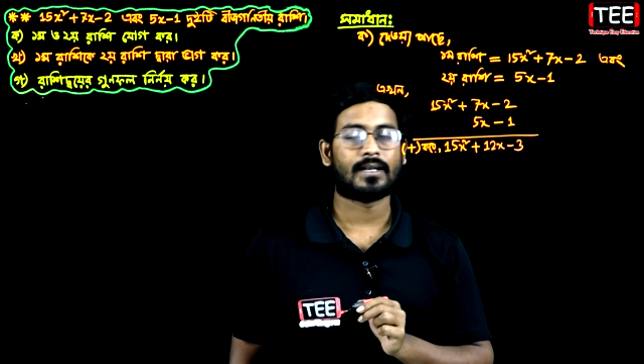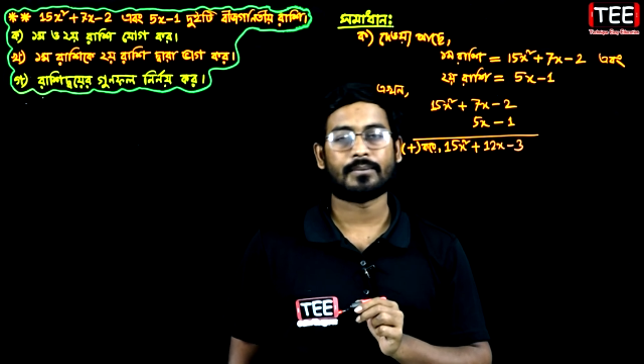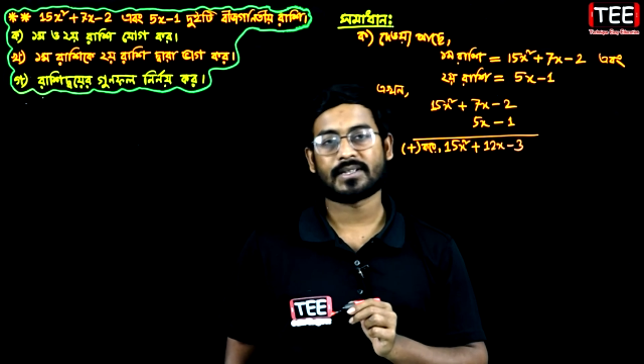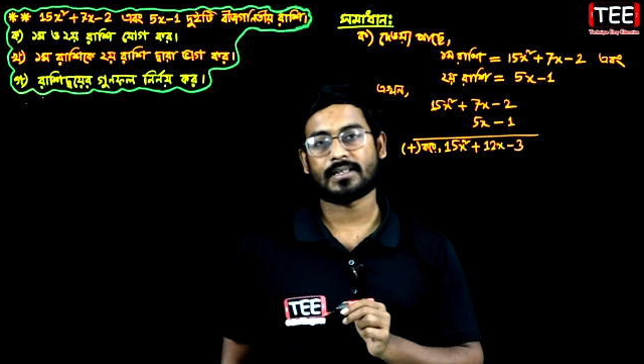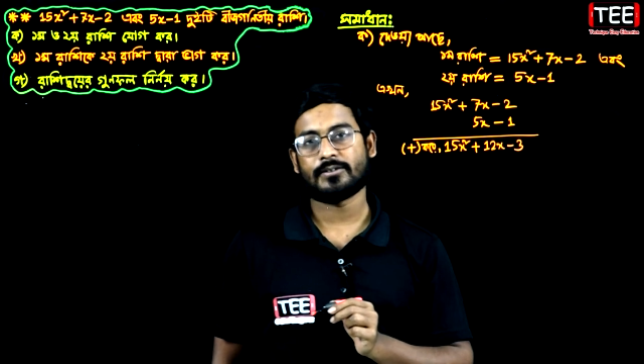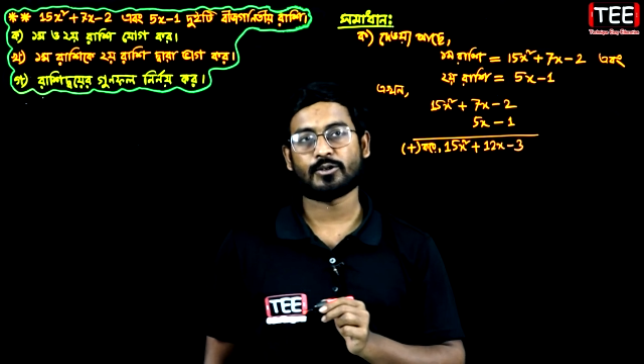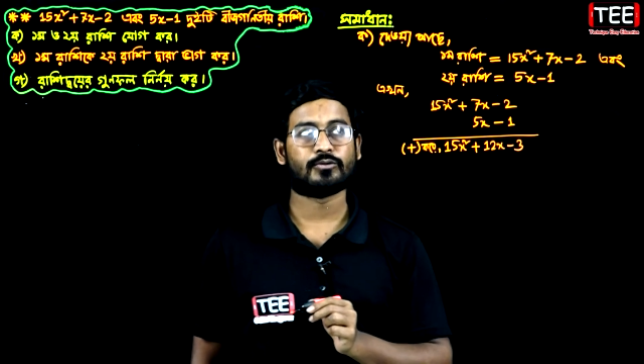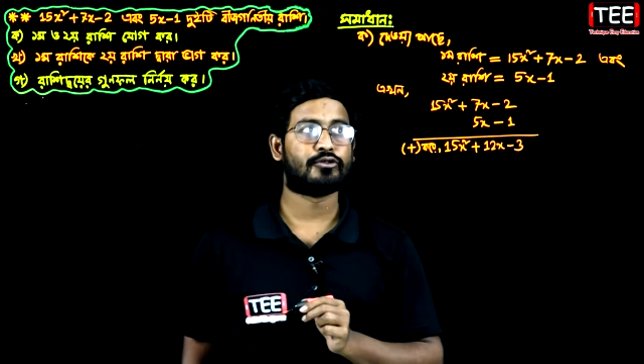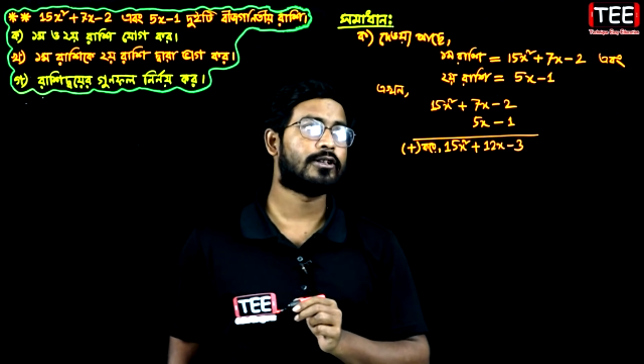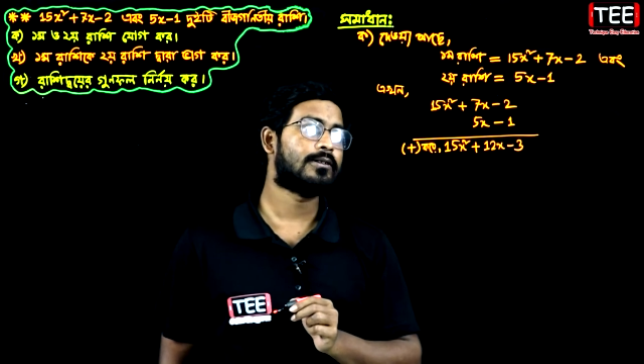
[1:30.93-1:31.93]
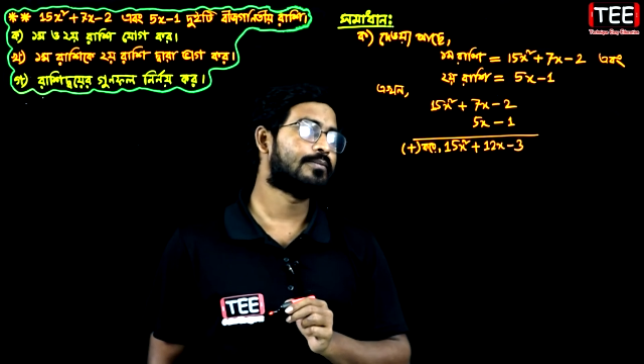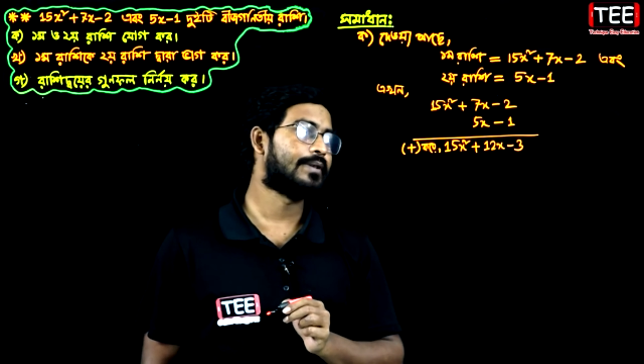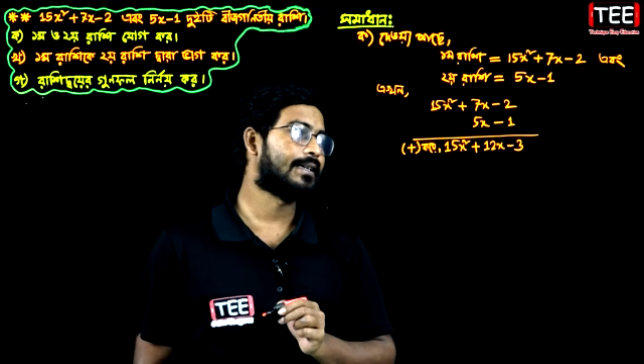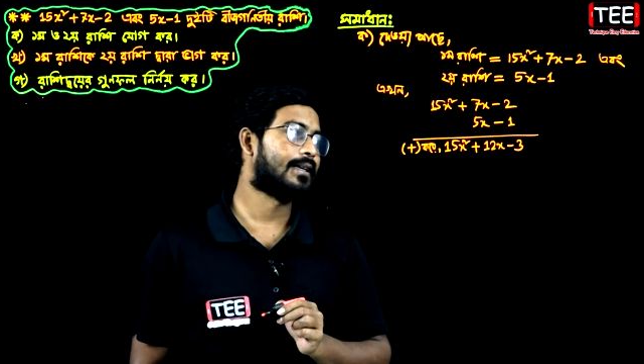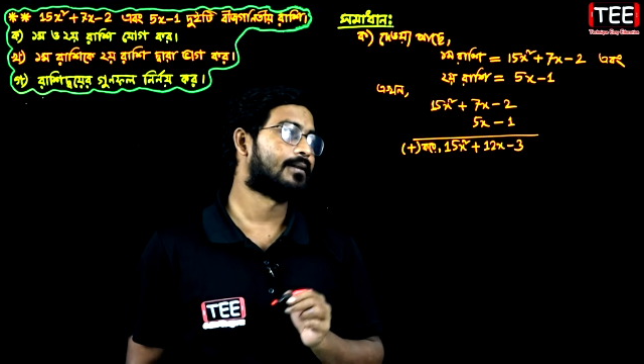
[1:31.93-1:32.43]
আমরা তাহলে যোগফল
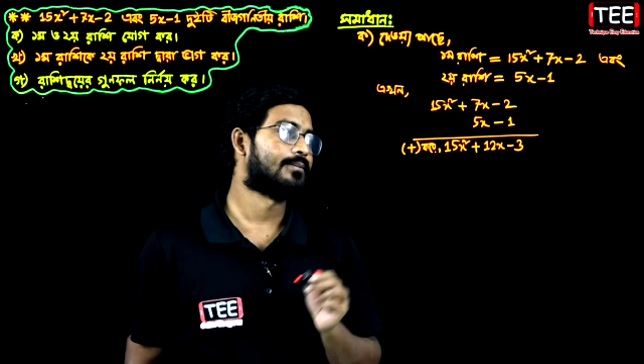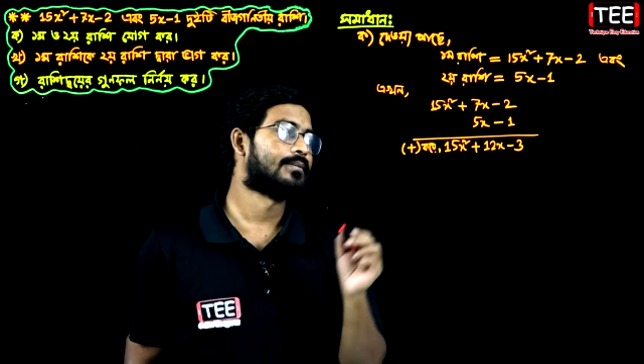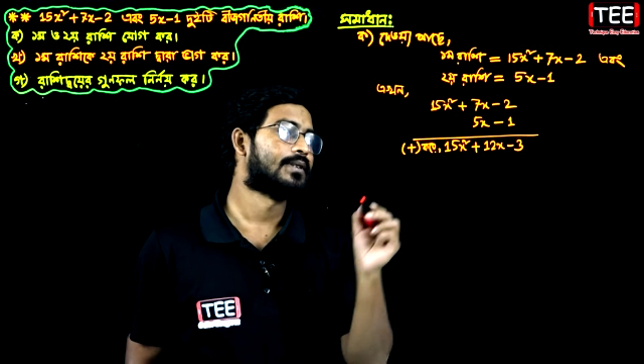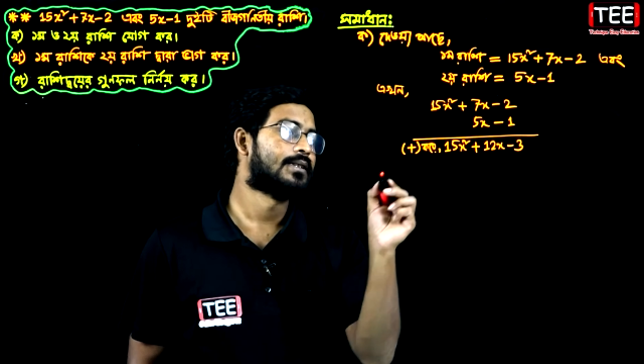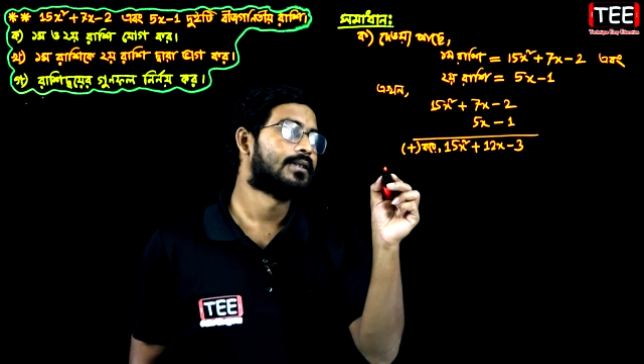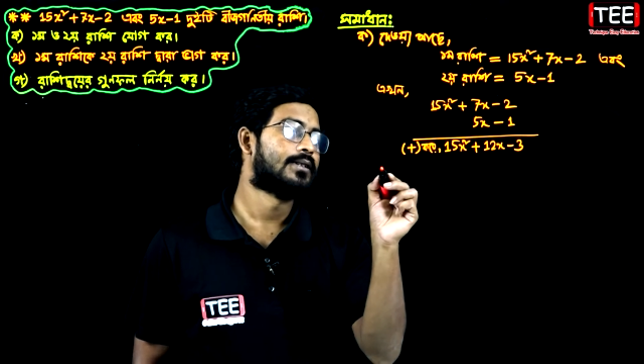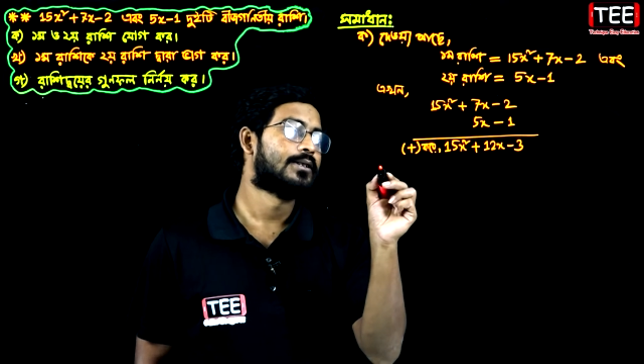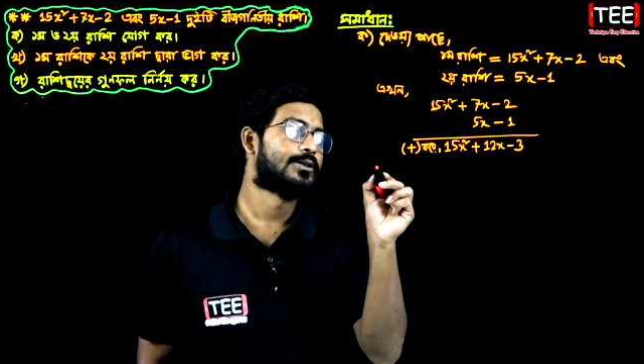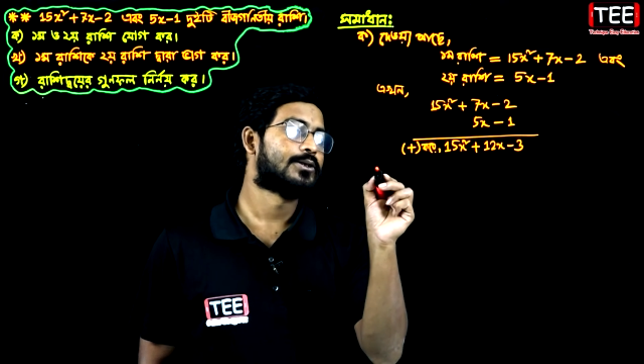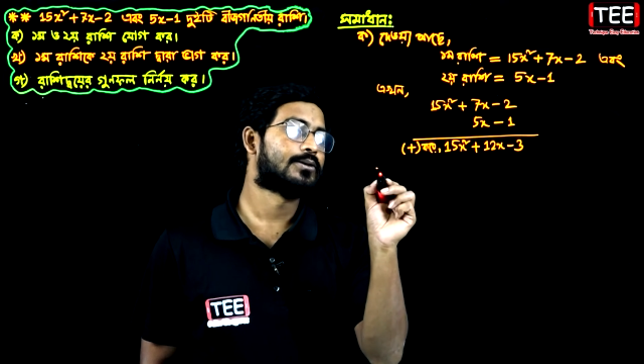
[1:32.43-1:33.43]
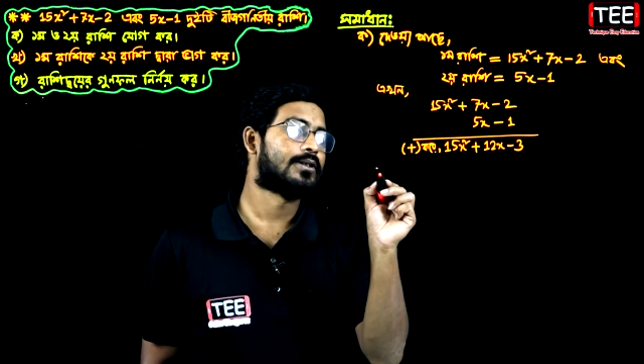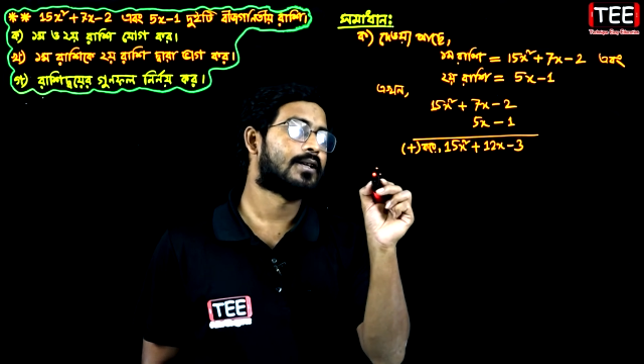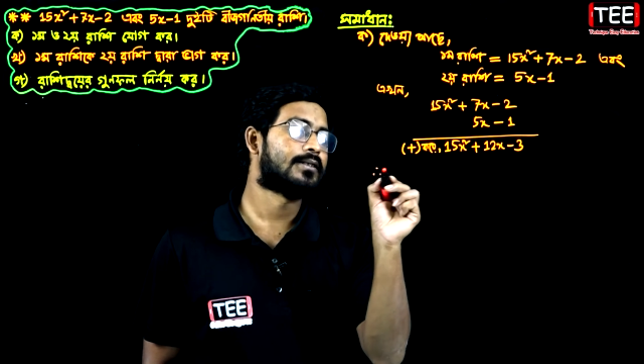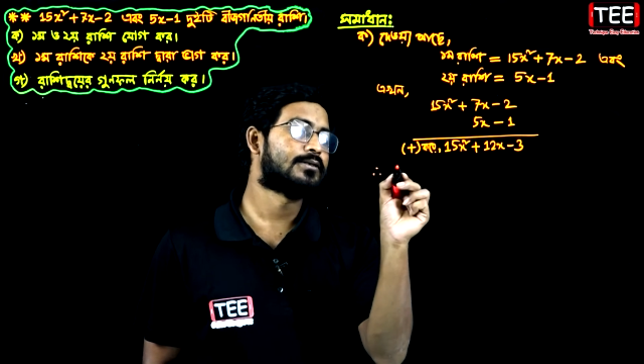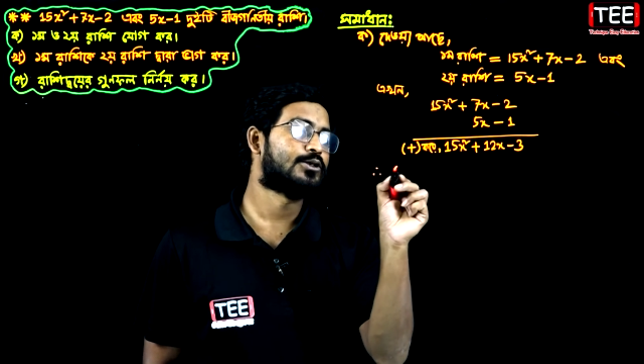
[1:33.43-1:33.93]
পেয়ে গেলাম
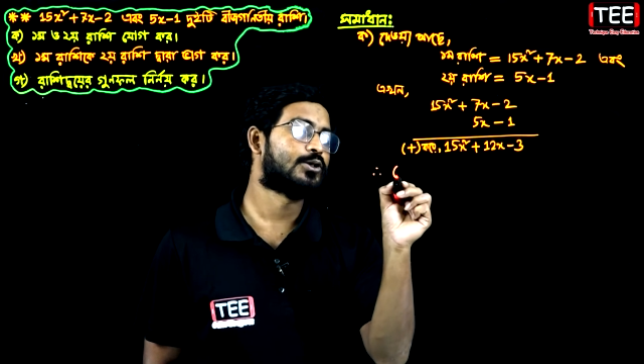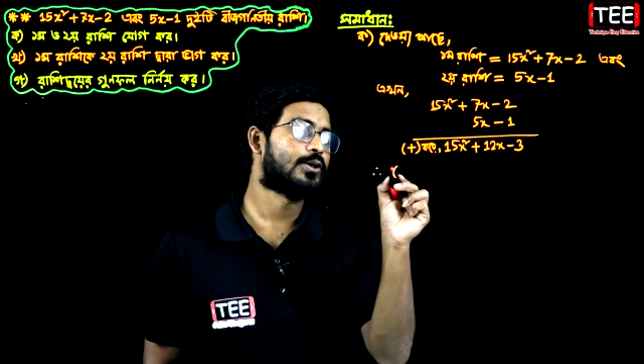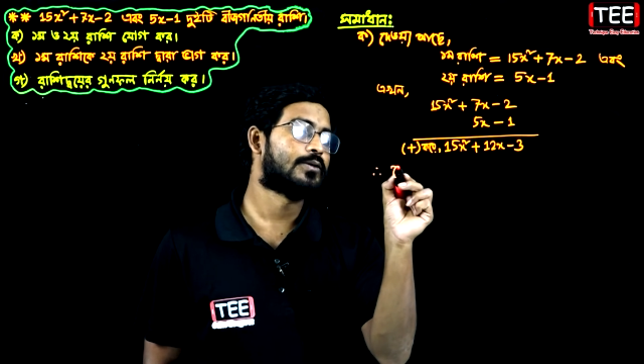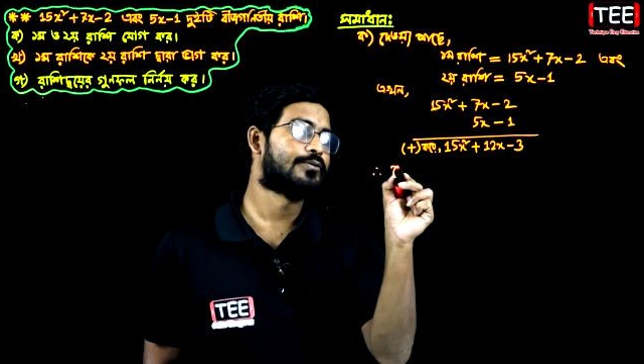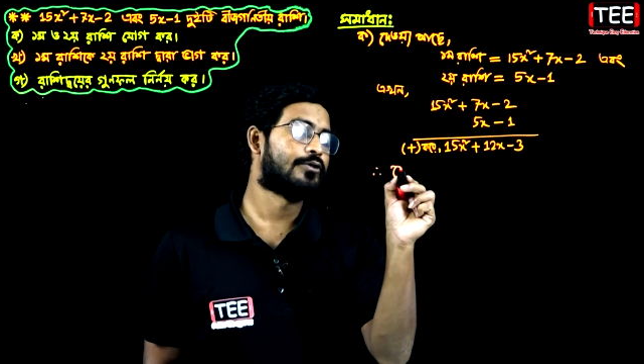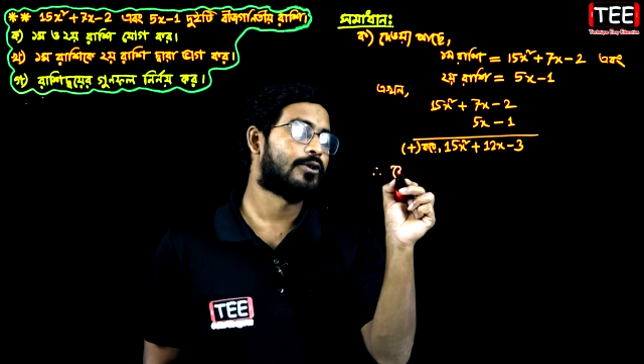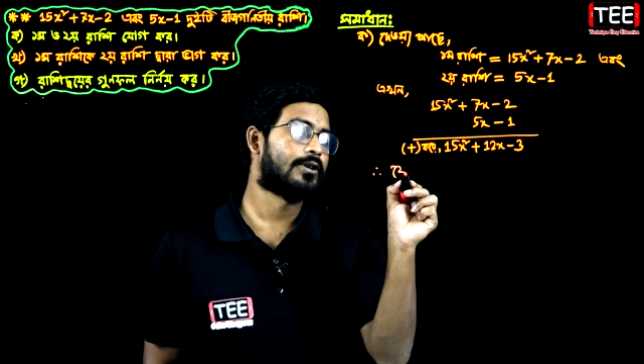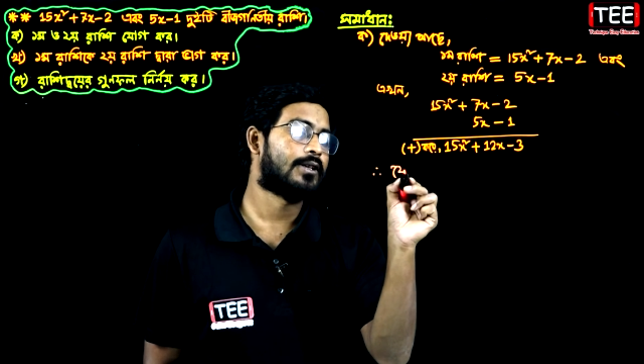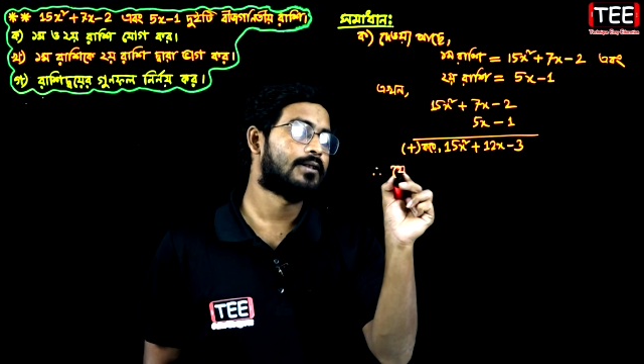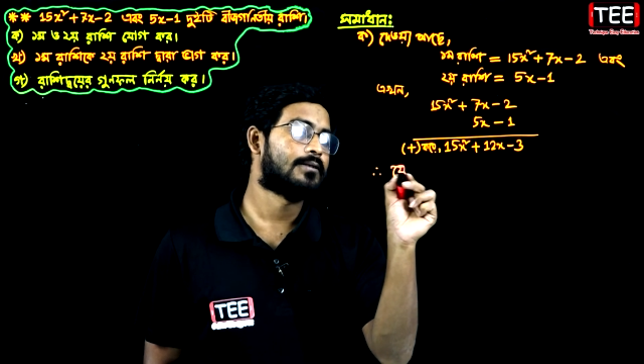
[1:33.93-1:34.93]
সুতরাং যোগফল